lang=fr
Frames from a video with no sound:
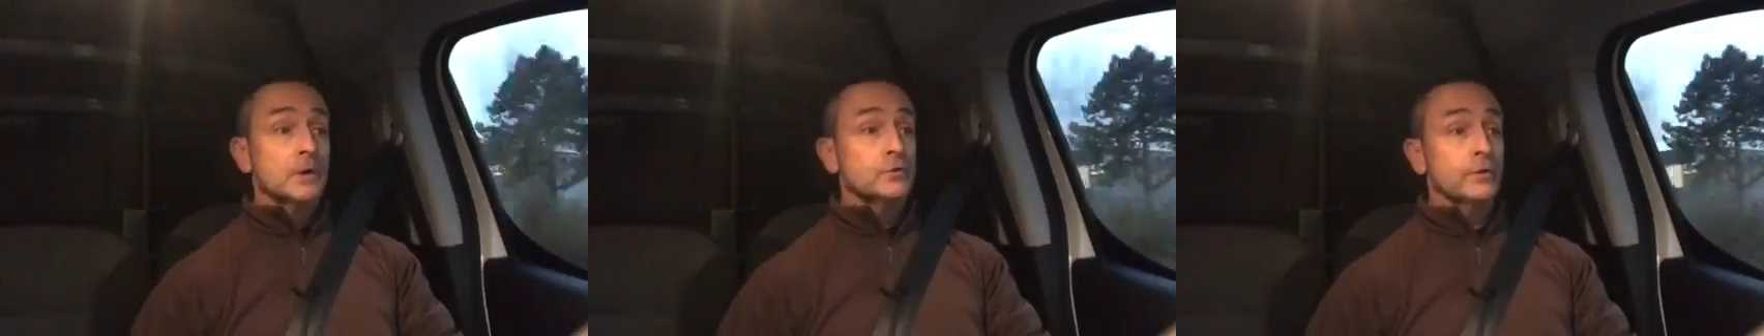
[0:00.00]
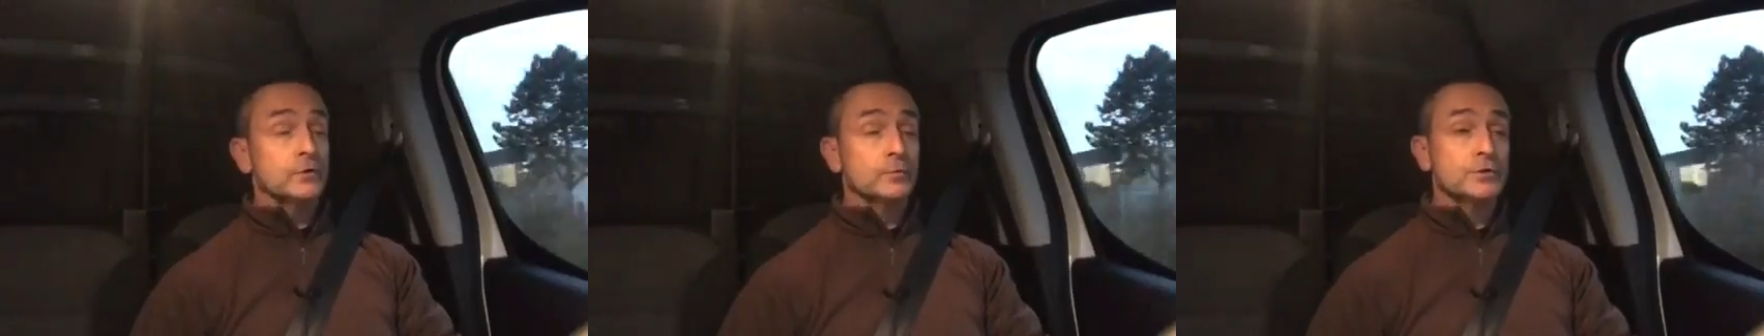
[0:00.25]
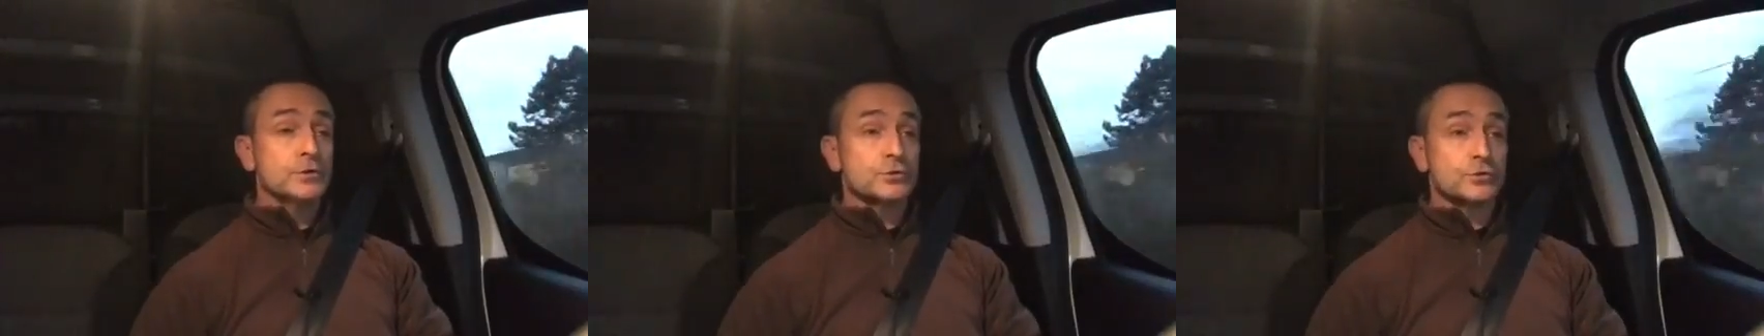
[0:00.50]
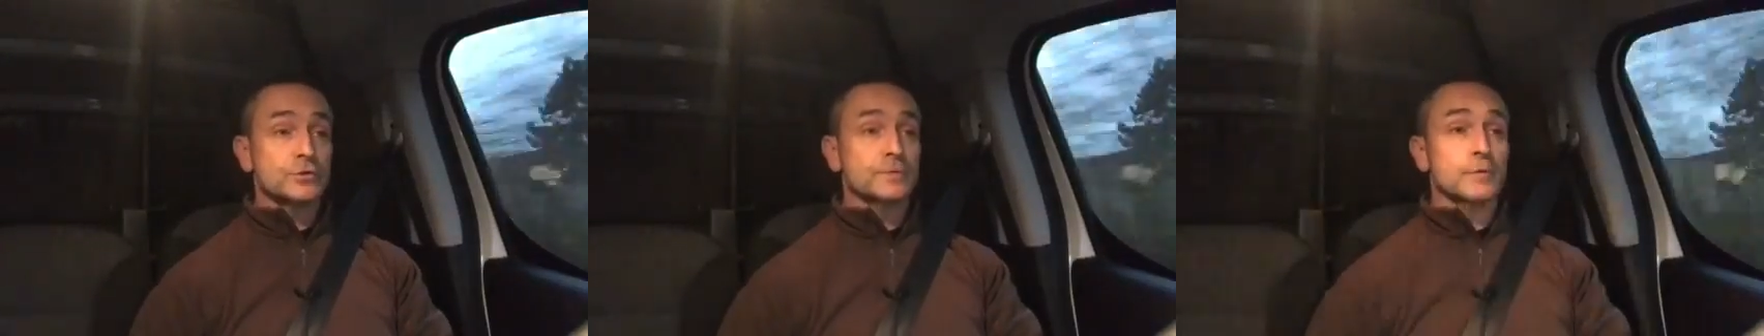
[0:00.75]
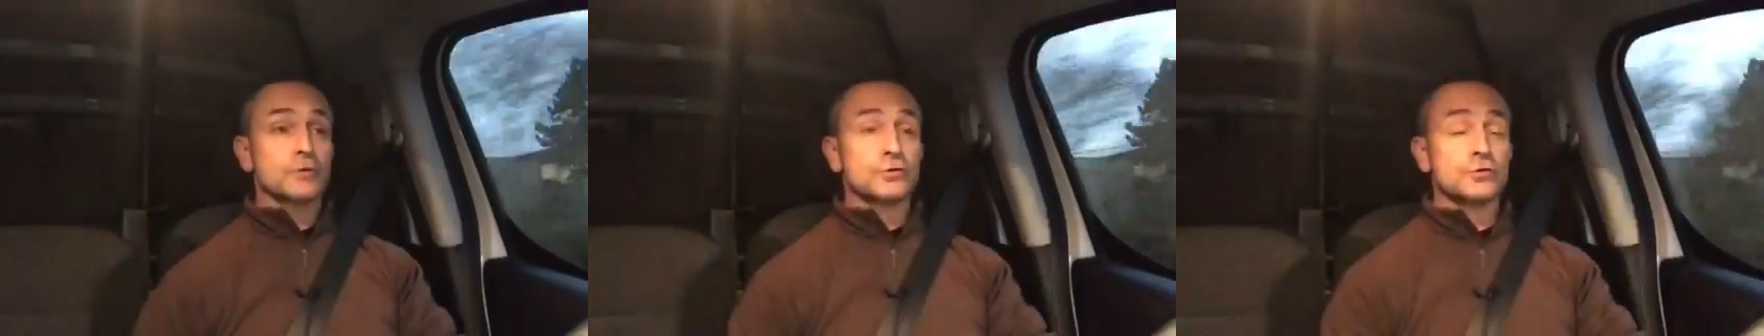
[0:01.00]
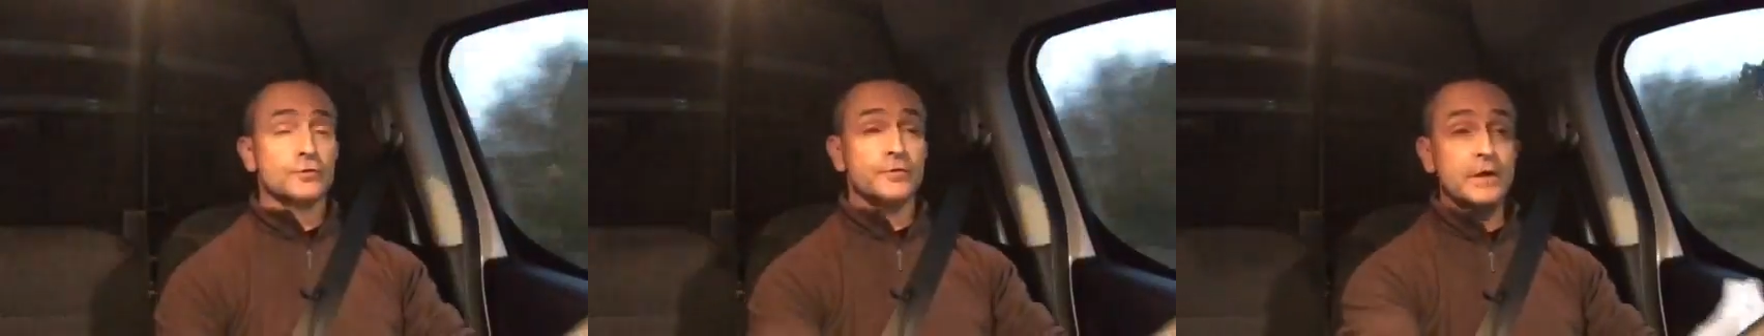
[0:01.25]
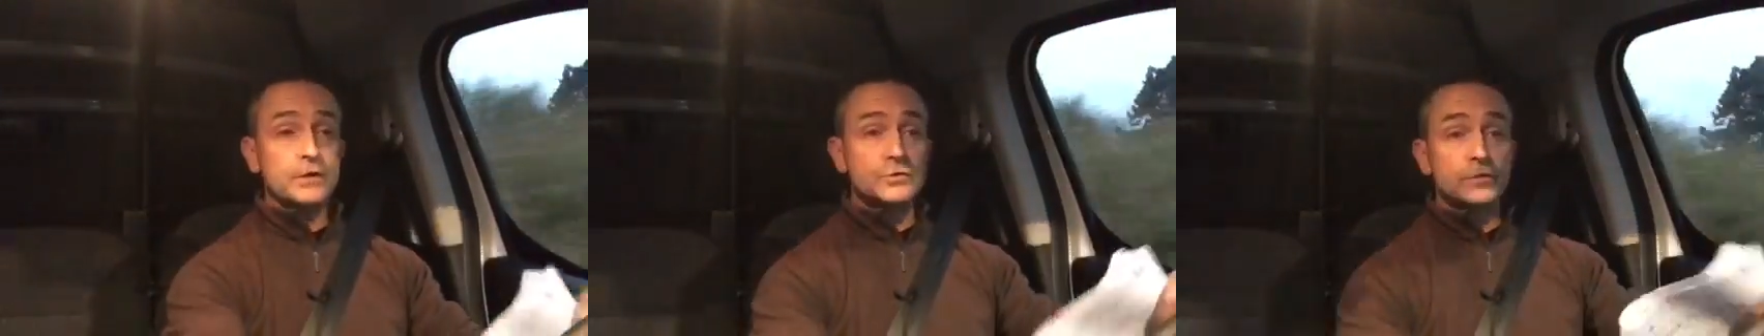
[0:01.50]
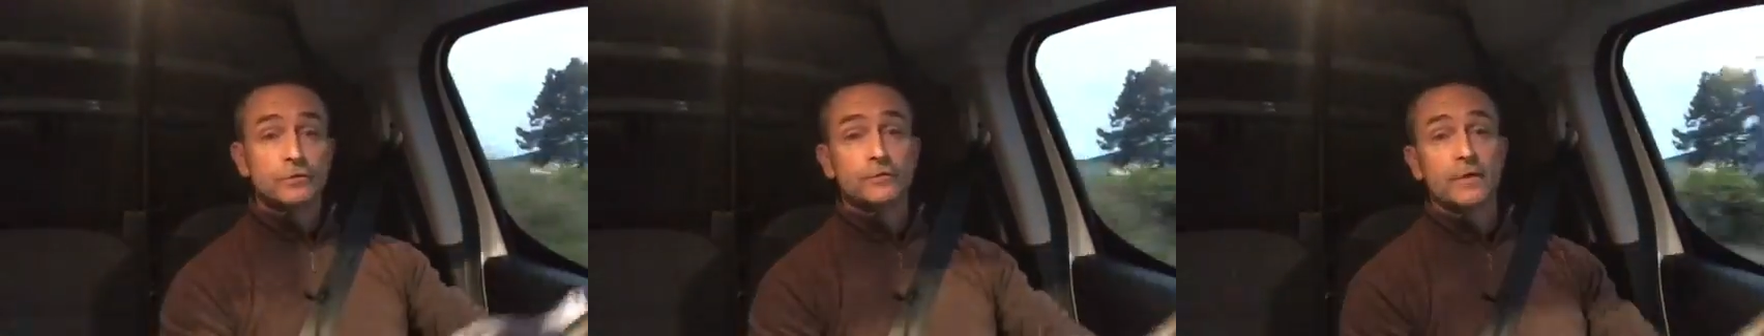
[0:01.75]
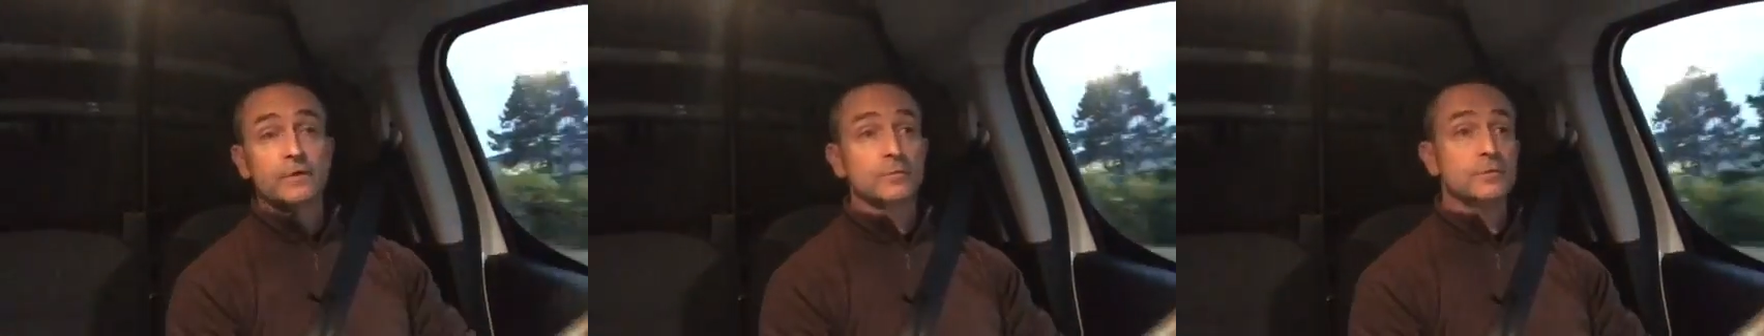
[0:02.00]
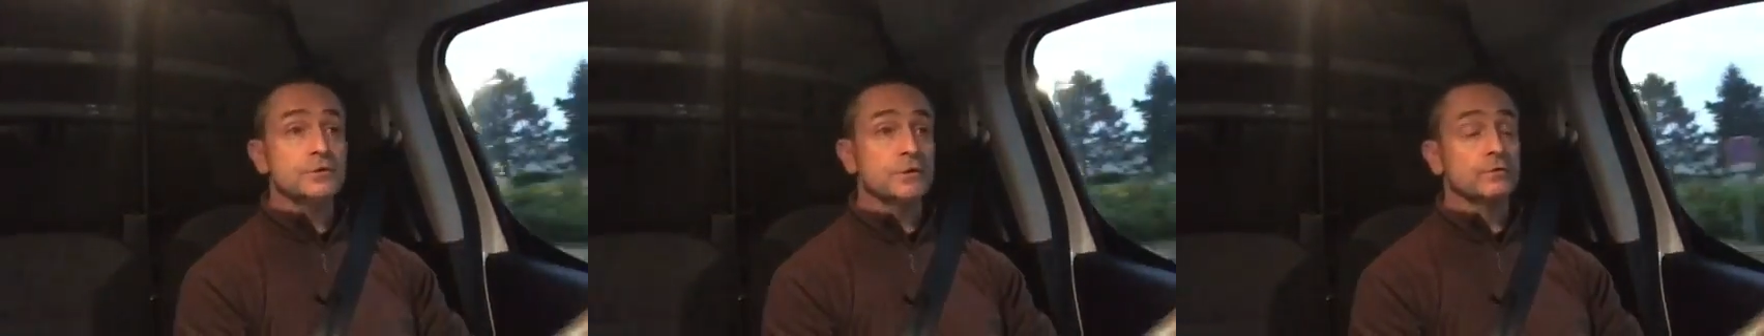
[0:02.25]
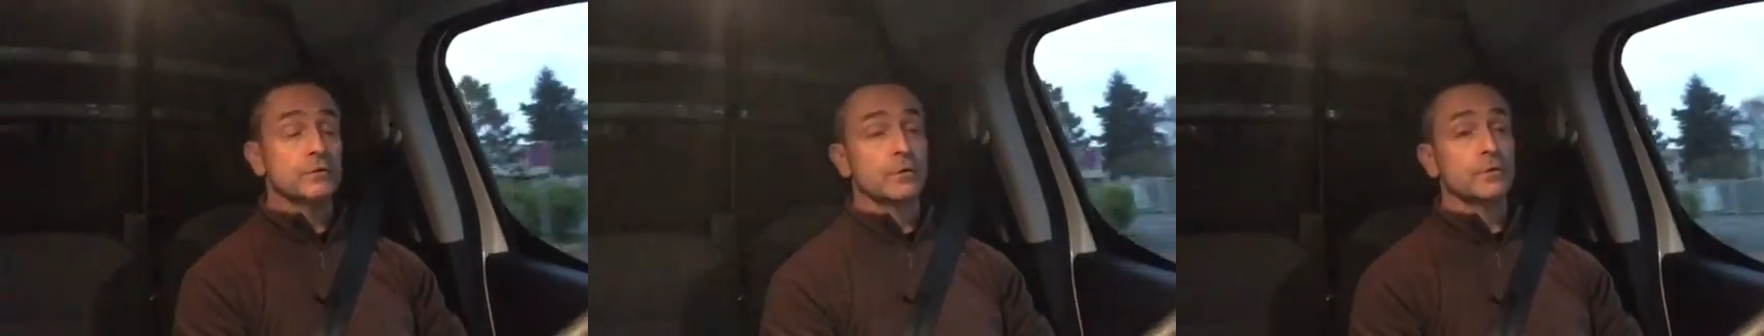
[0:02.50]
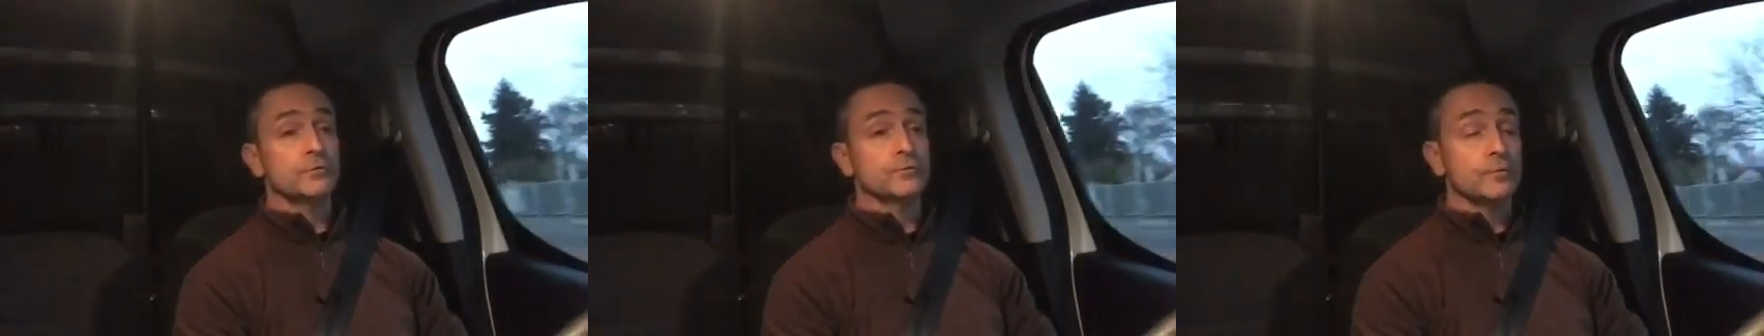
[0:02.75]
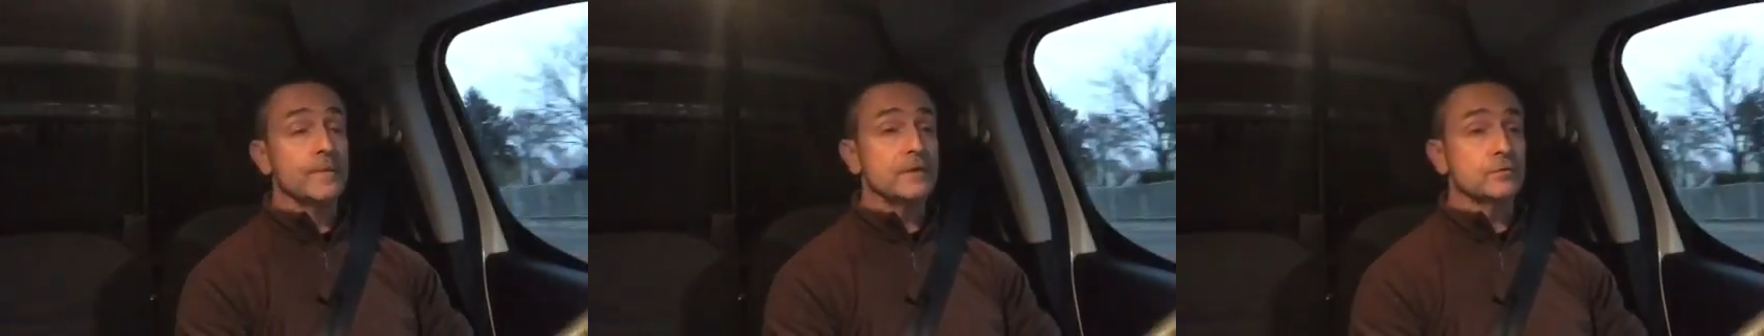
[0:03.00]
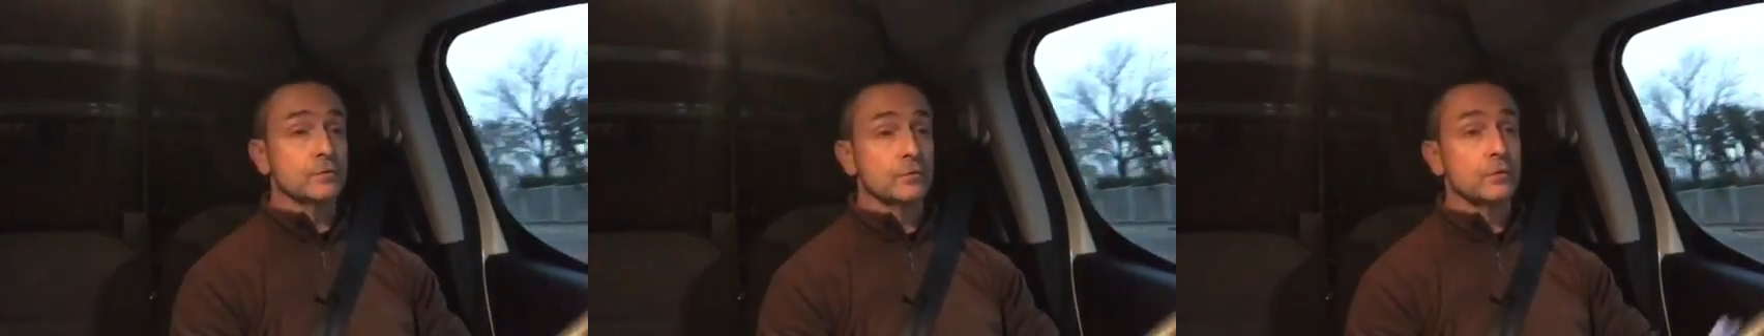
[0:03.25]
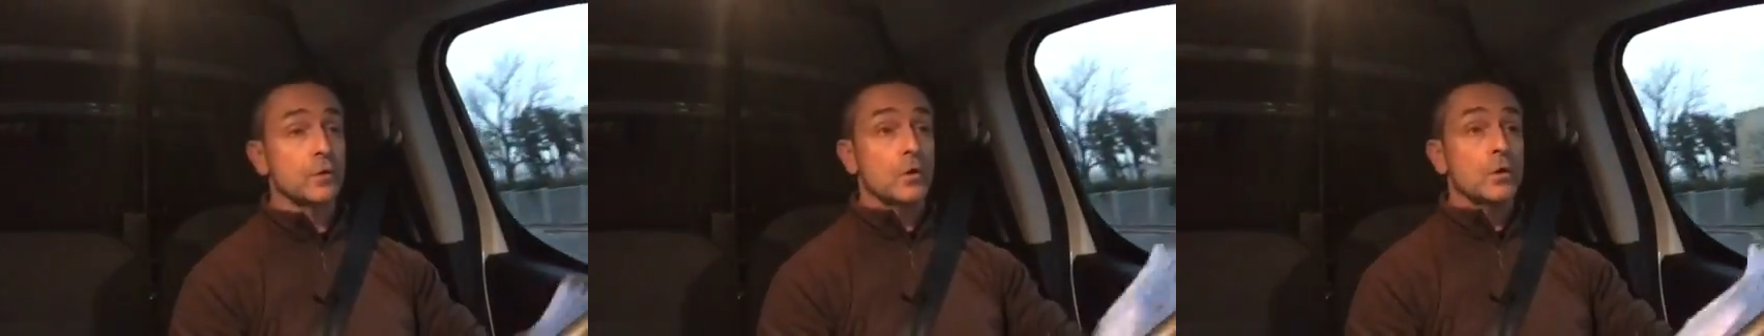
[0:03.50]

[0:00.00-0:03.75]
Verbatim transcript: Tu vas être obligé de changer de mode de chauffage, tu vas être obligé de te mettre euh,